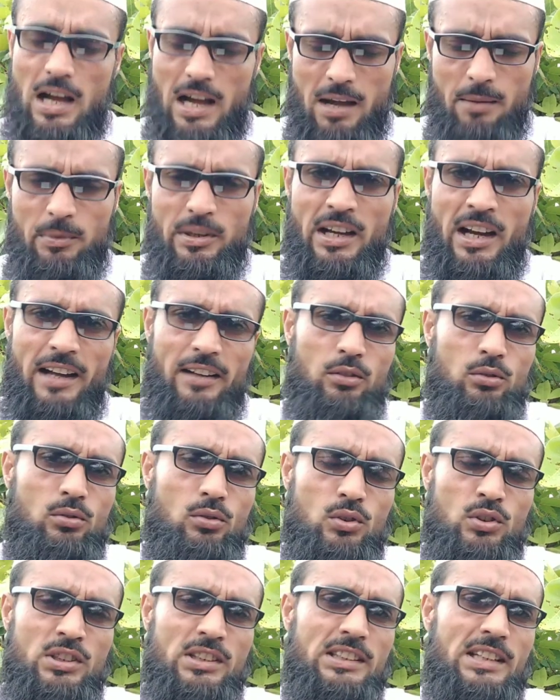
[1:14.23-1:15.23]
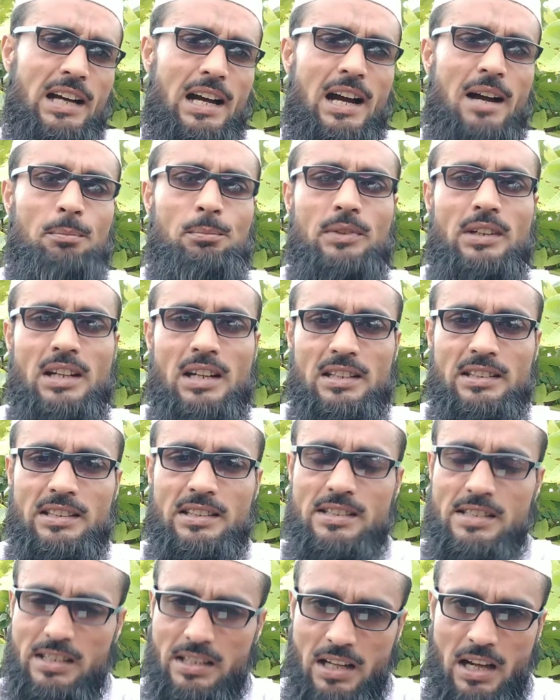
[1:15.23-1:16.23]
আমি হারুন রশিদ আপনারা
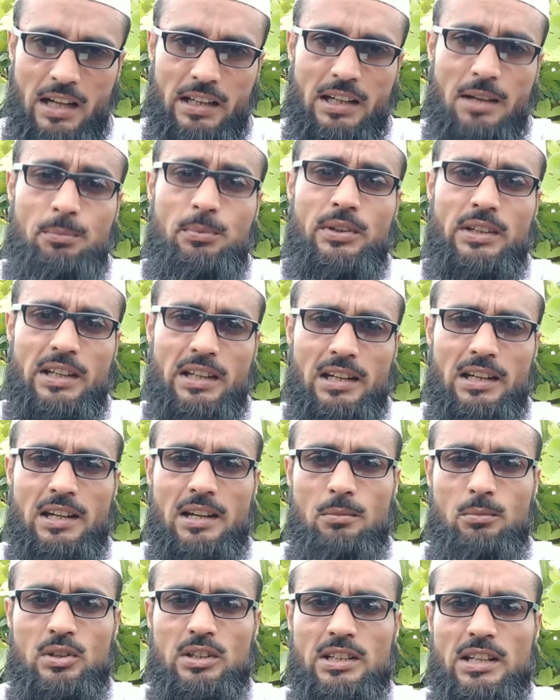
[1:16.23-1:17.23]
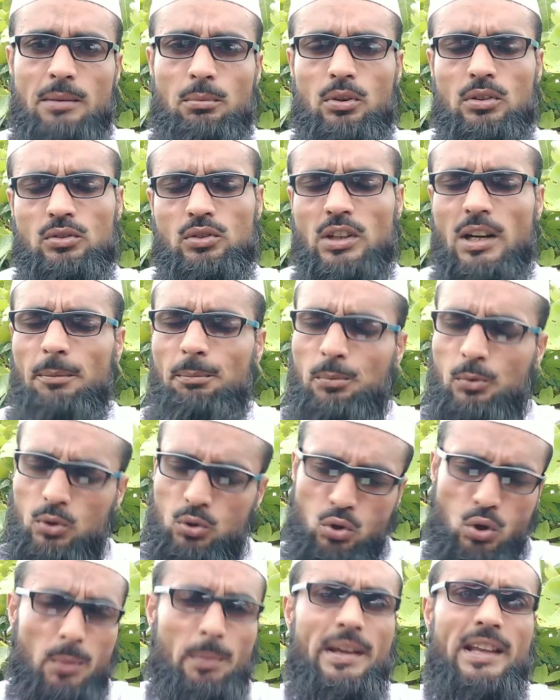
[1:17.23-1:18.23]
দেখছেন হানাফি কেল্লা মিডিয়া বন্ধুরা
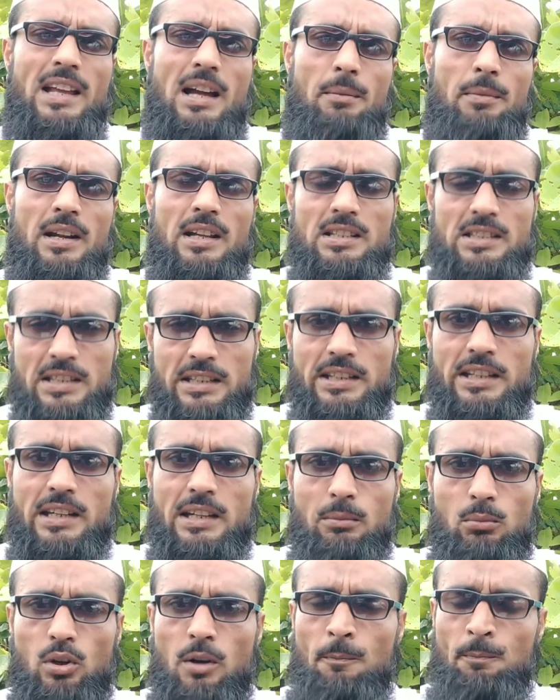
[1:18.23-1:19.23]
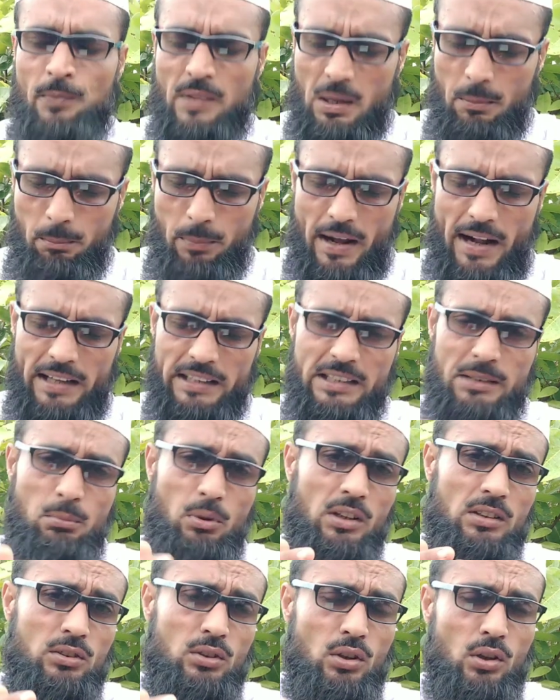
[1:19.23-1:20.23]
প্রথমেই আমরা জেনে নেব বাড়ি
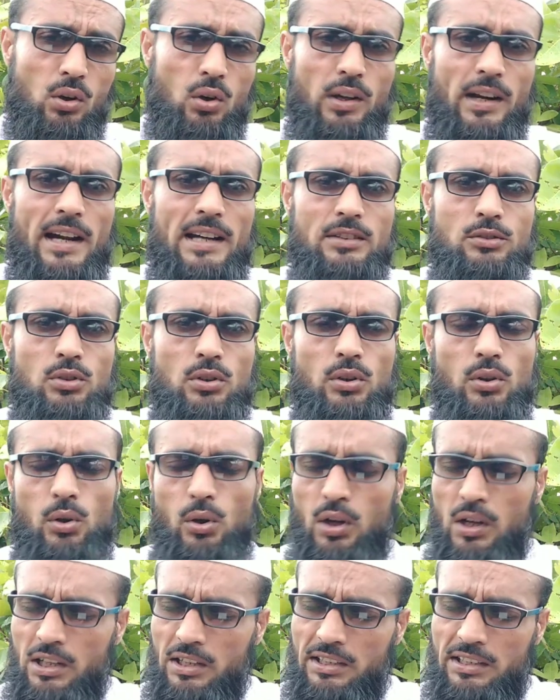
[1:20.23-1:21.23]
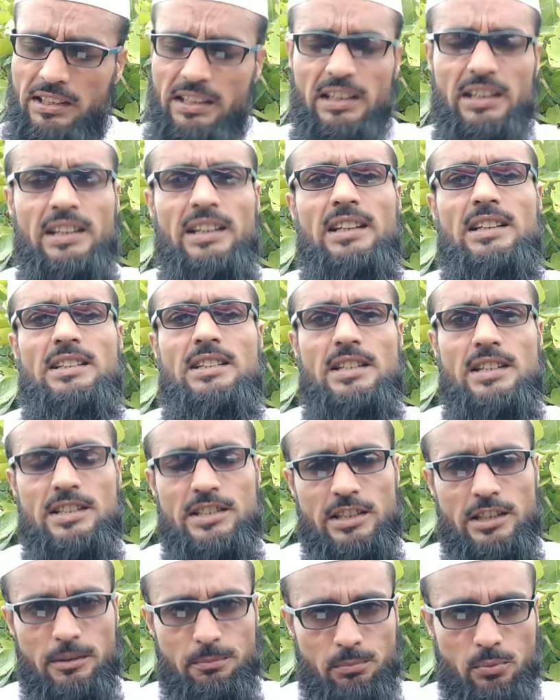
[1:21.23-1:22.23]
বন্ধ করার জন্য কি কি
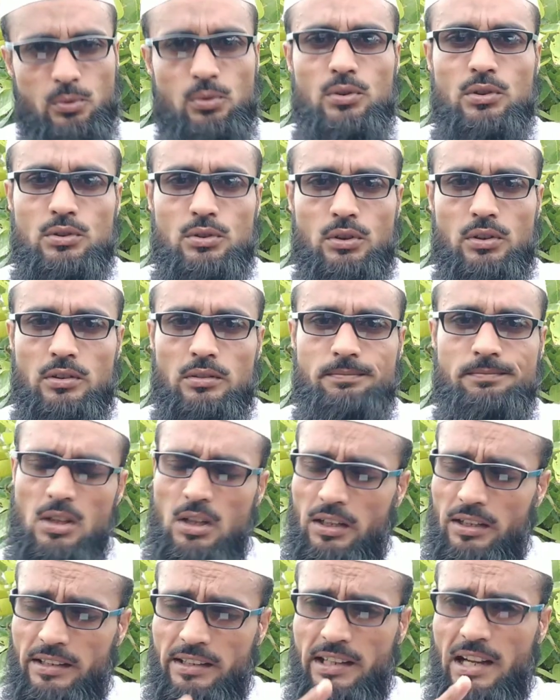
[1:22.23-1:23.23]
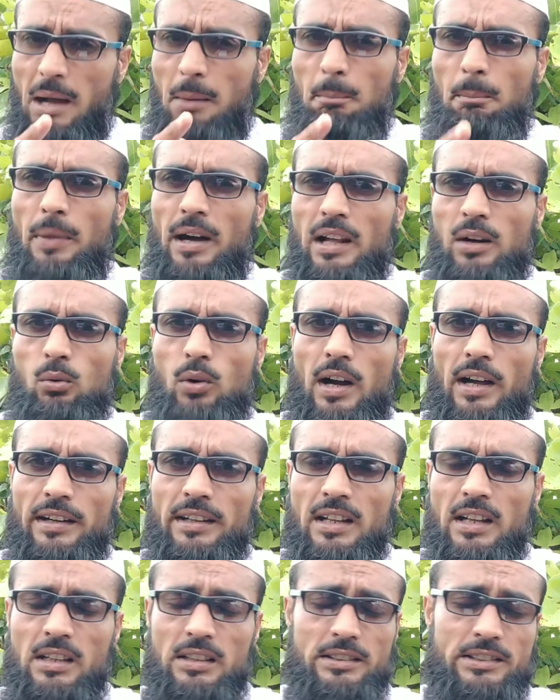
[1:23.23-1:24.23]
জিনিসের প্রয়োজন নাম্বার ওয়ান
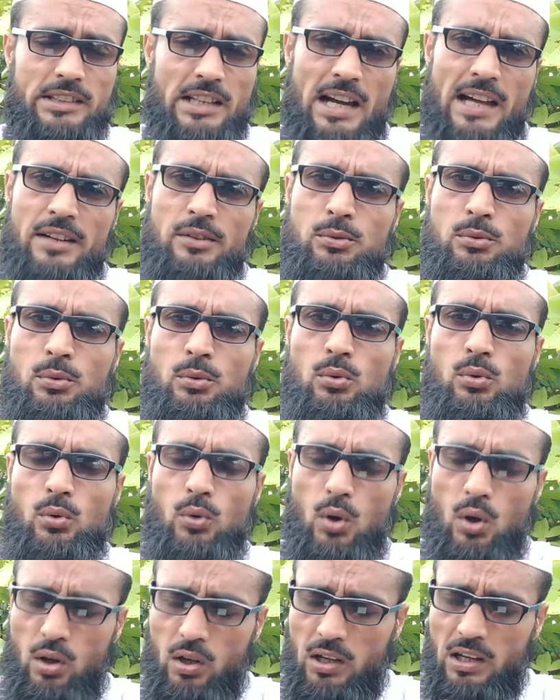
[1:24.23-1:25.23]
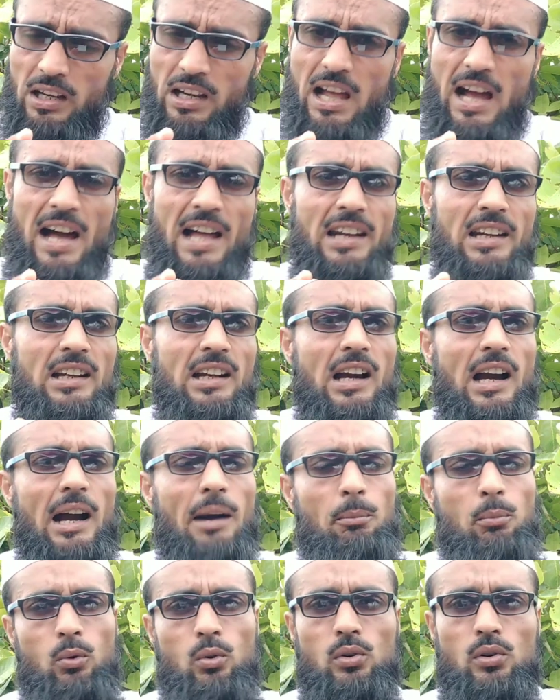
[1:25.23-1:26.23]
চার টুকরো লাল
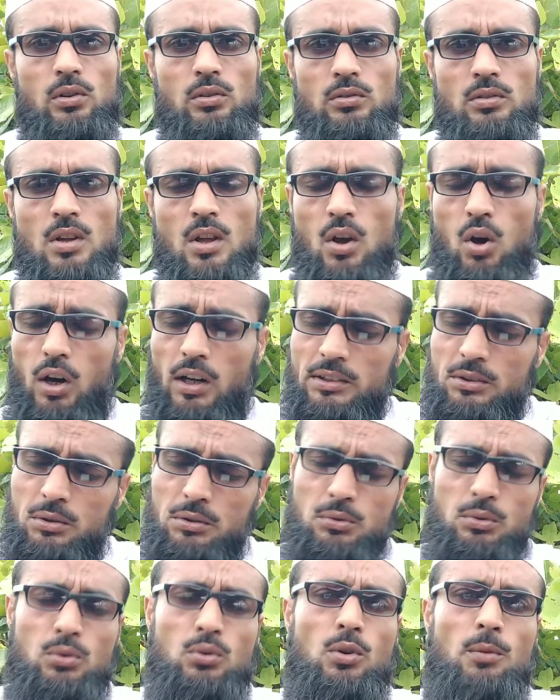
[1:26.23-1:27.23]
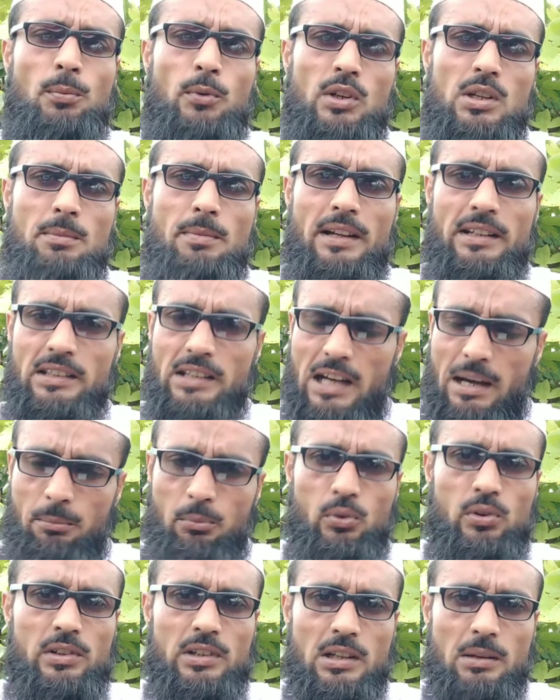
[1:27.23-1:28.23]
কাপড় অতটুকু পরিমাণ
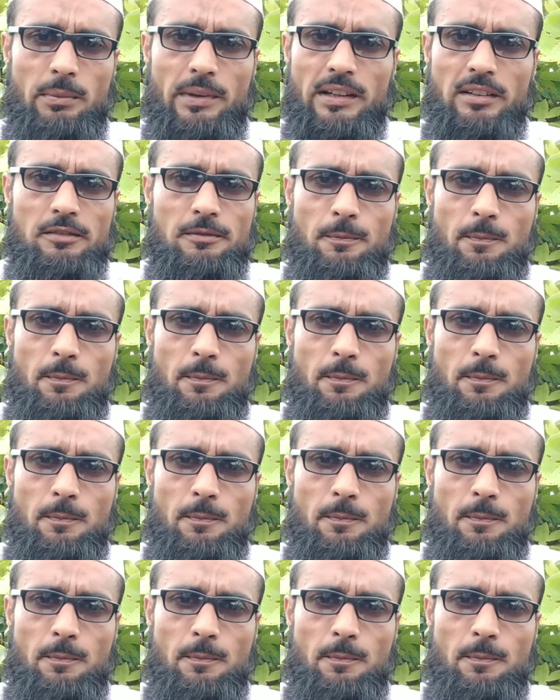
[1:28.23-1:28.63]
কাপড় নেবেন